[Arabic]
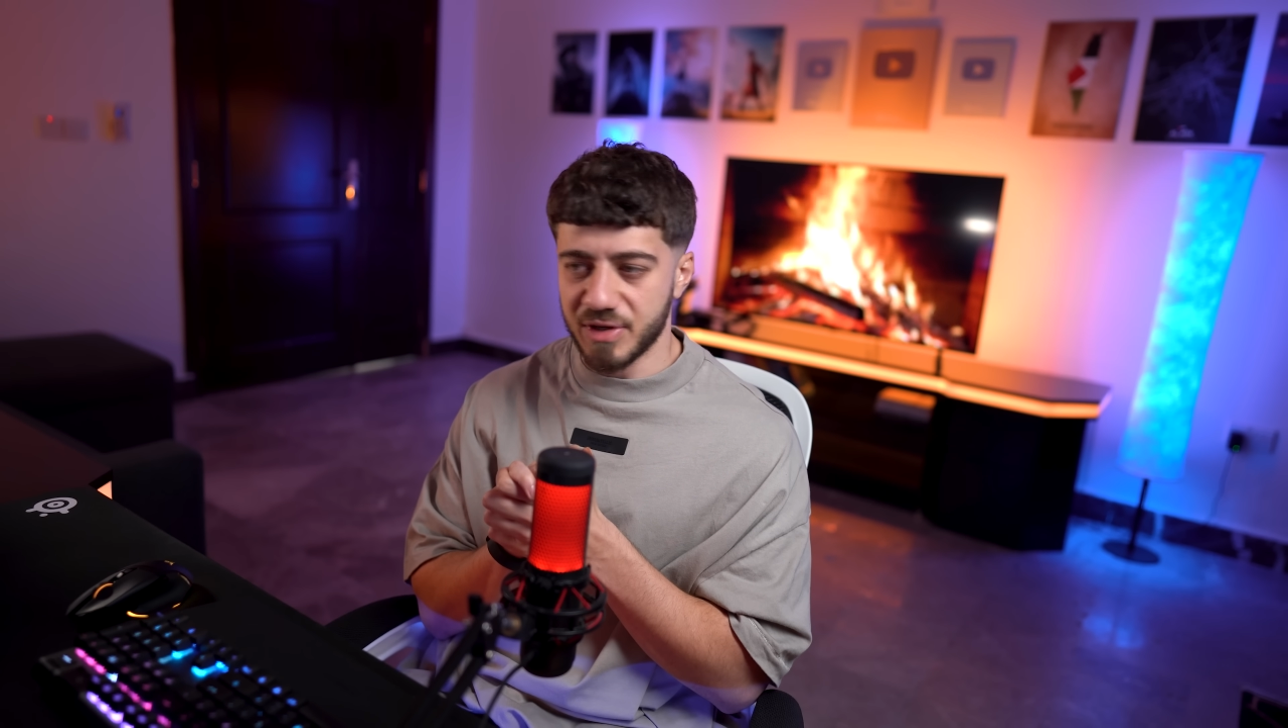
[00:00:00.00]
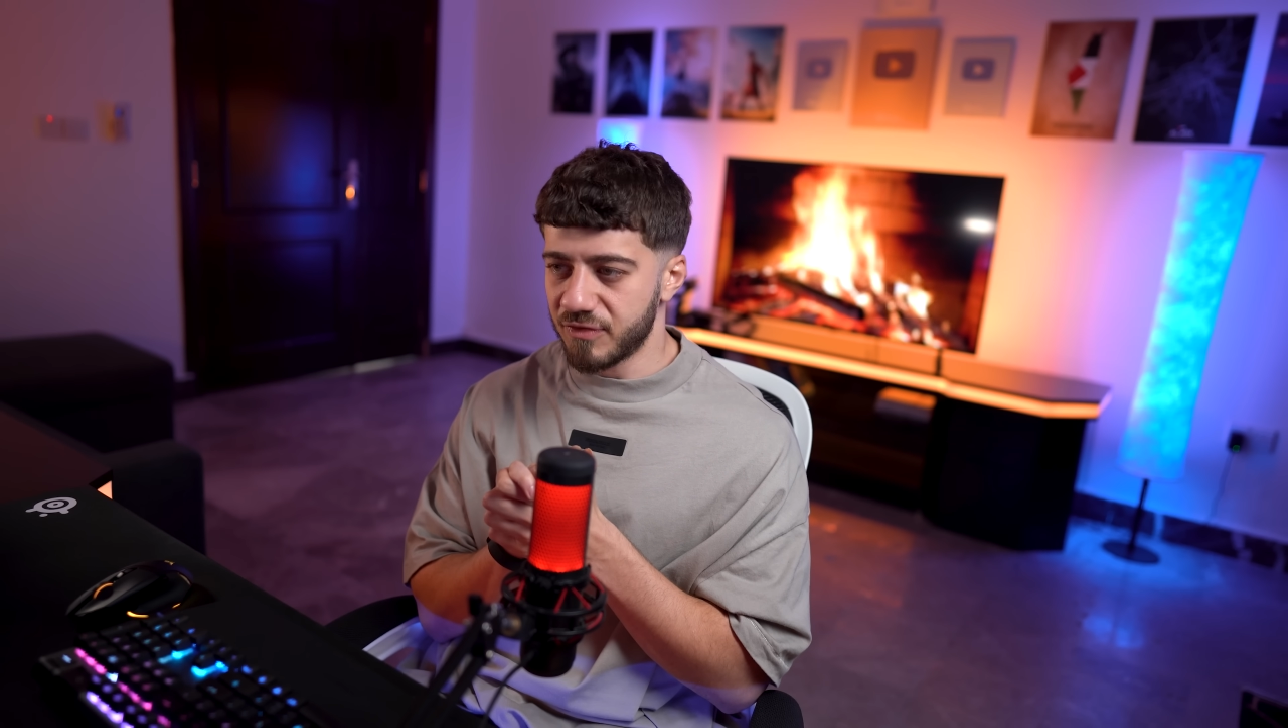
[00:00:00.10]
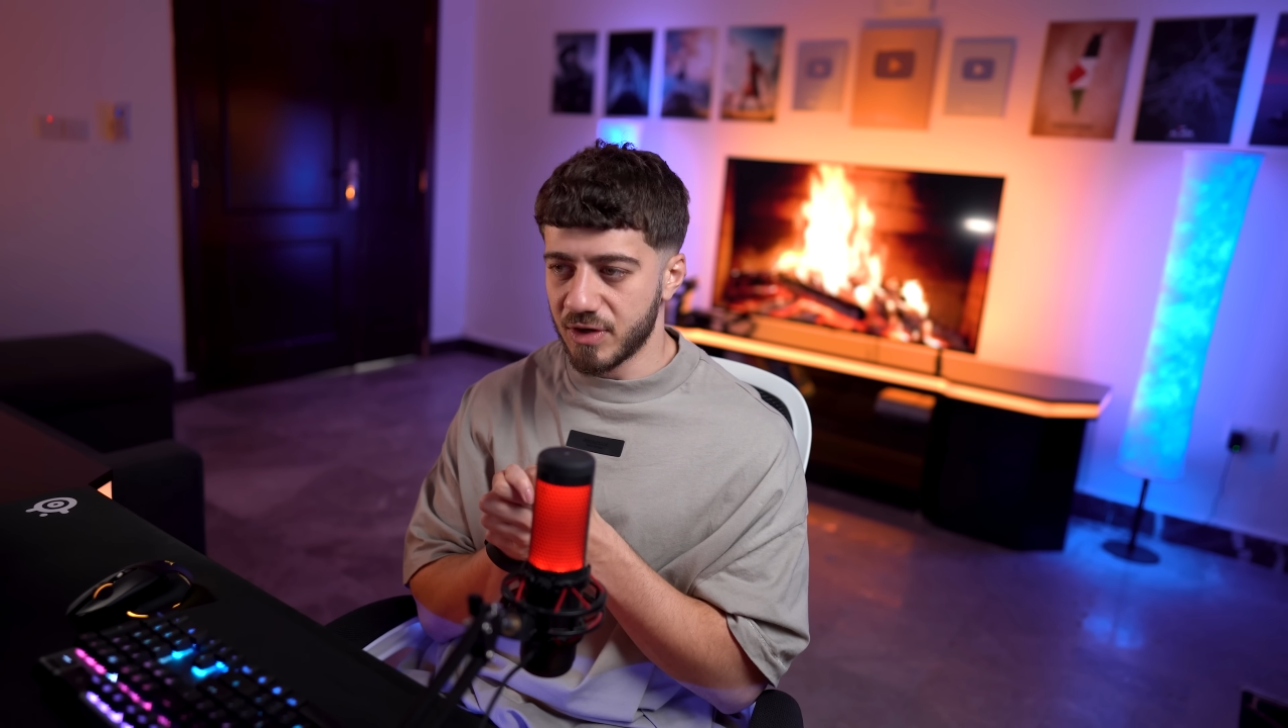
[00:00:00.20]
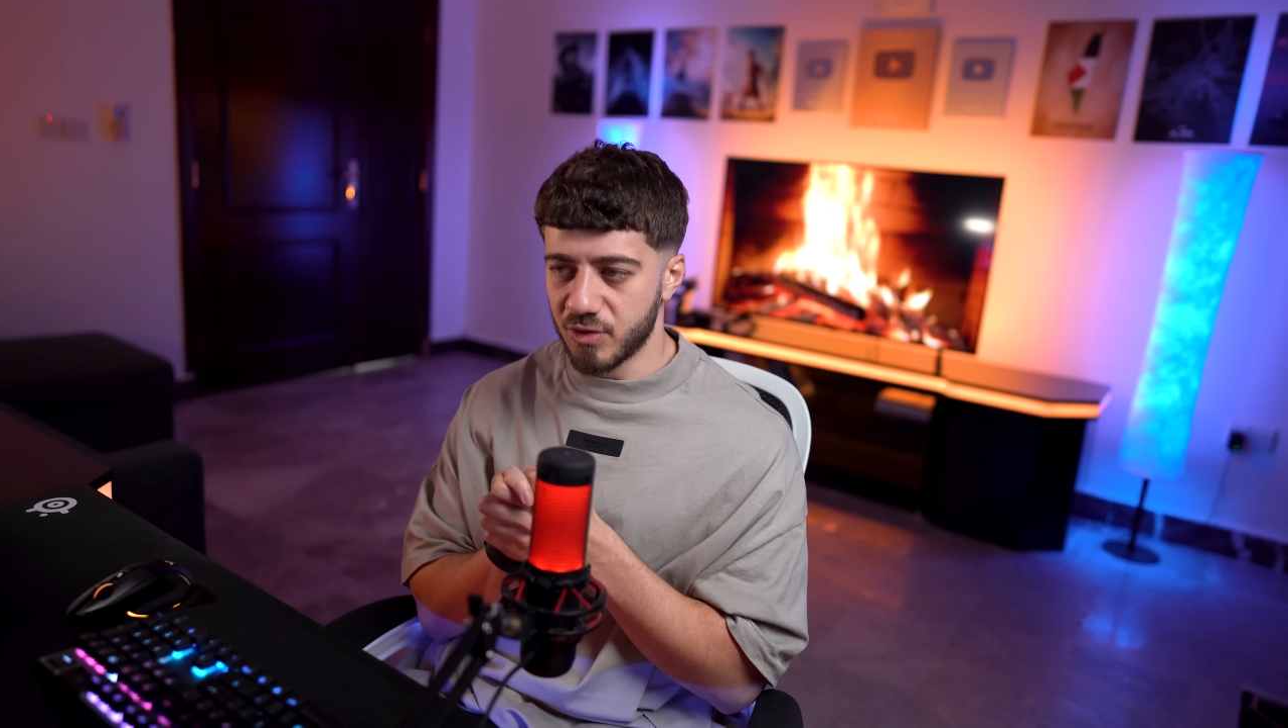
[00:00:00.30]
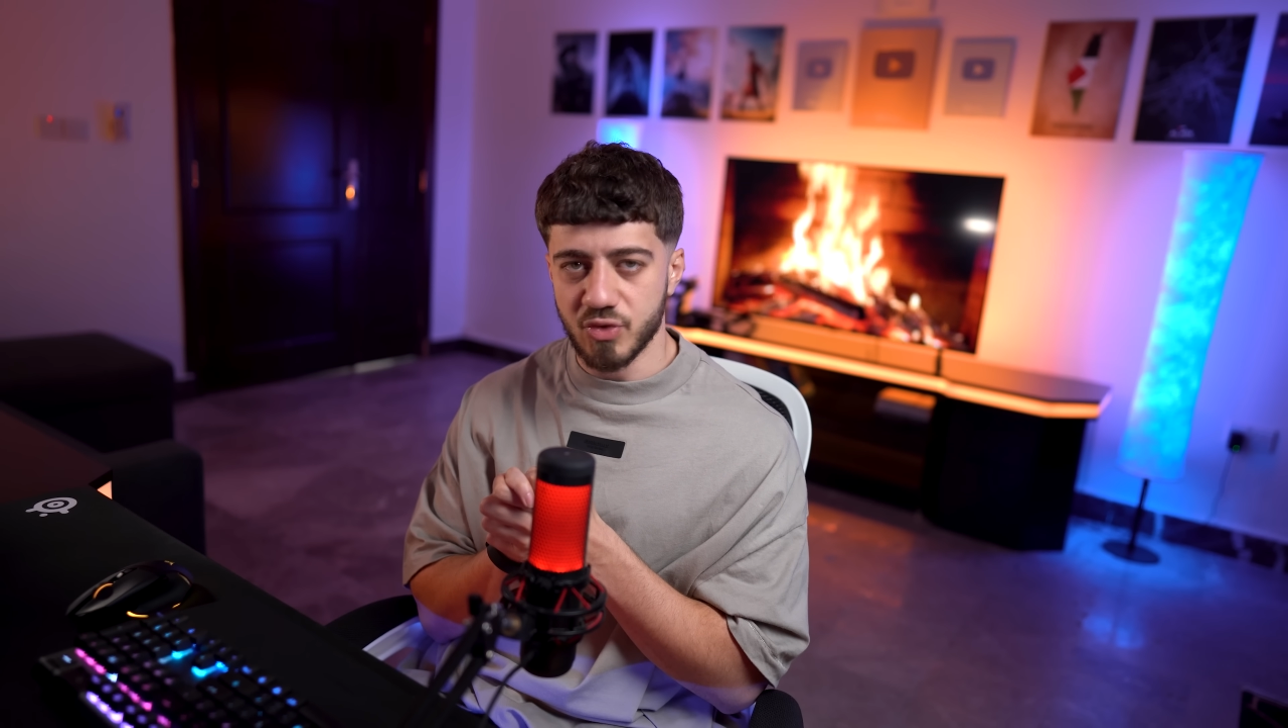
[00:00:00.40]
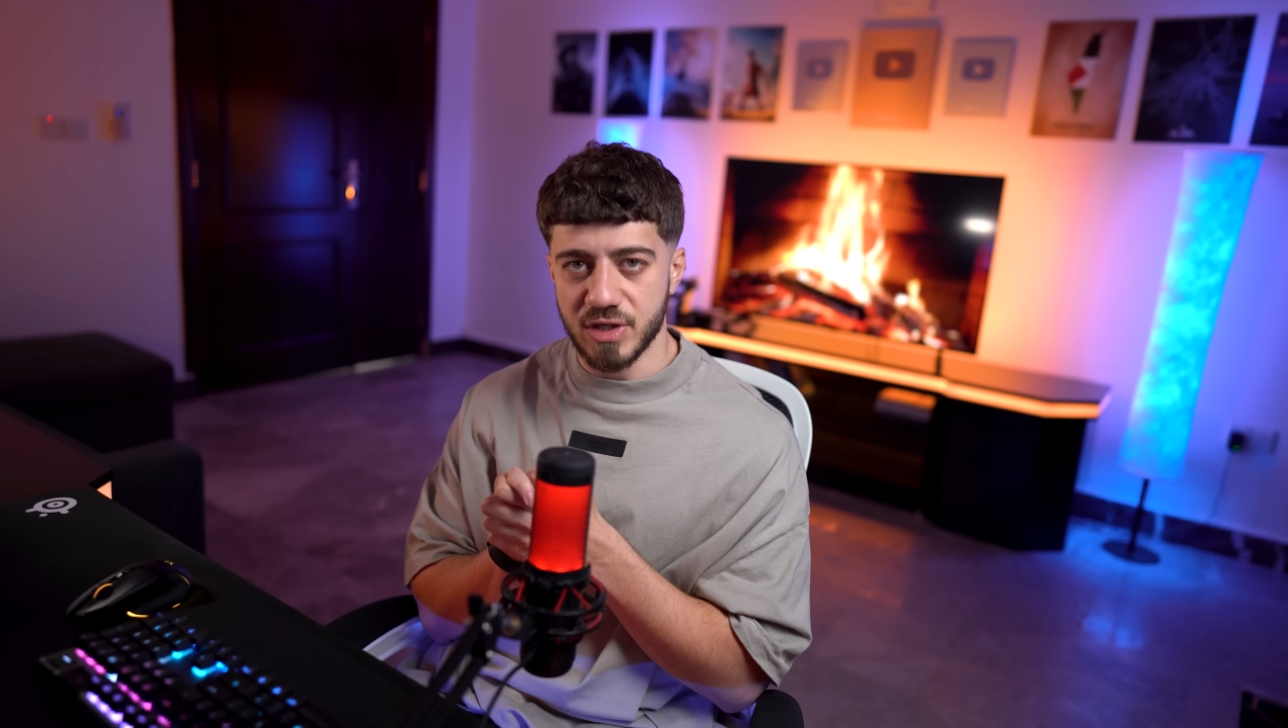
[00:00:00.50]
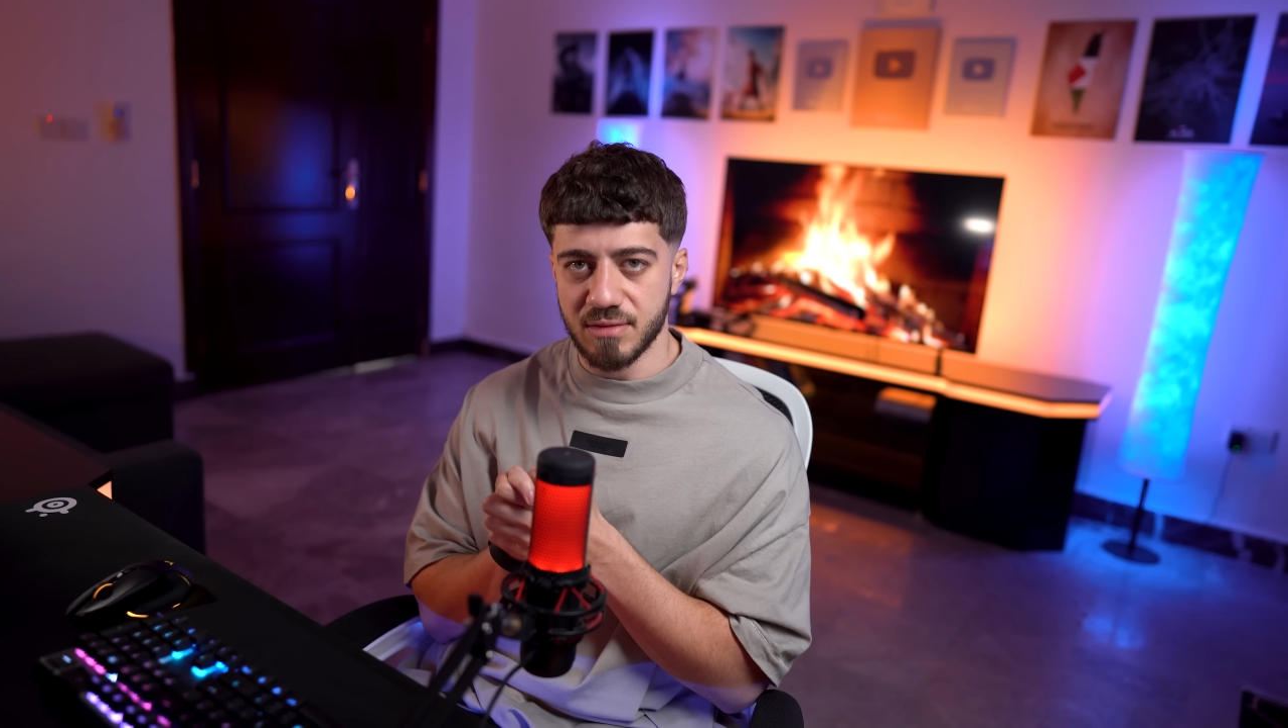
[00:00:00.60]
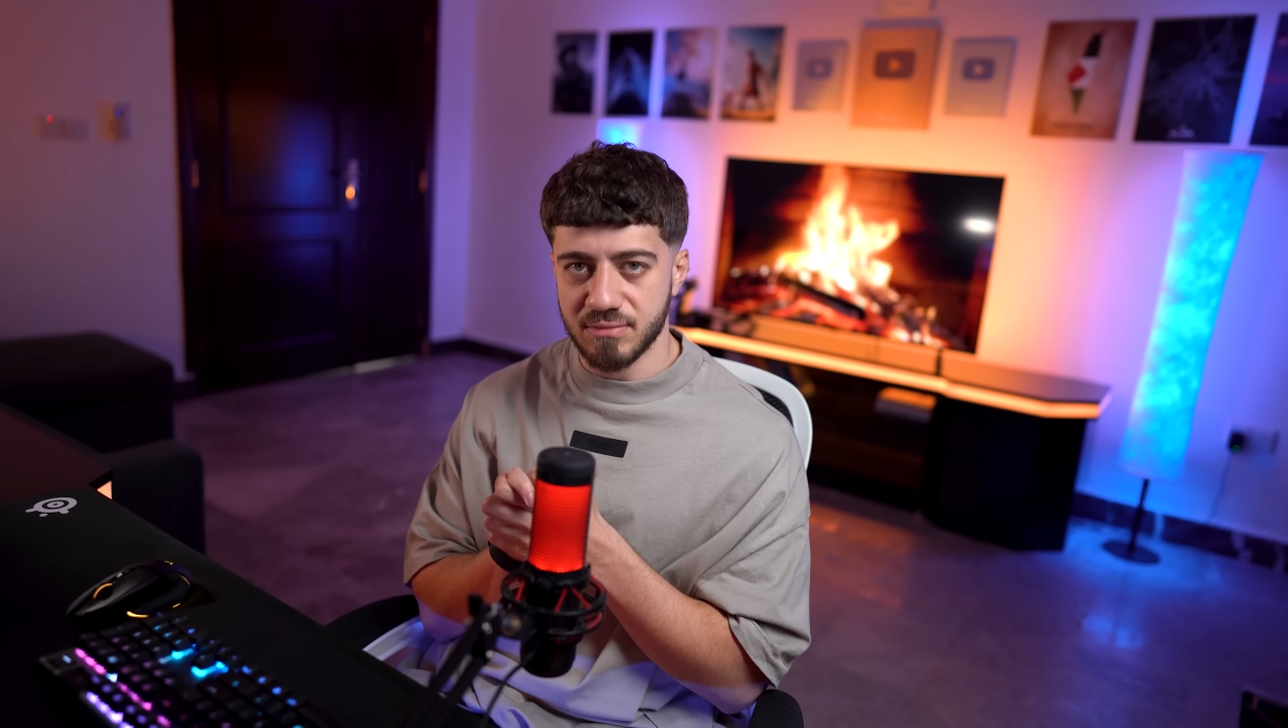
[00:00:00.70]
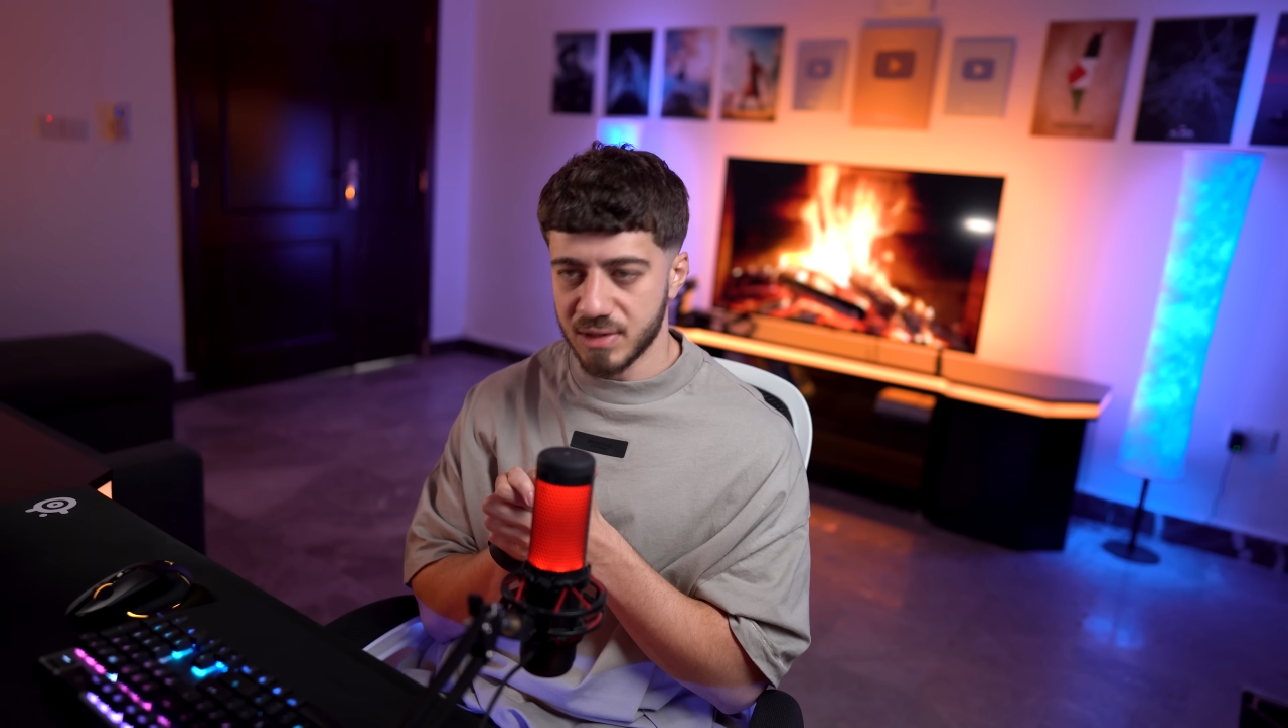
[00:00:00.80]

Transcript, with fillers: فهودي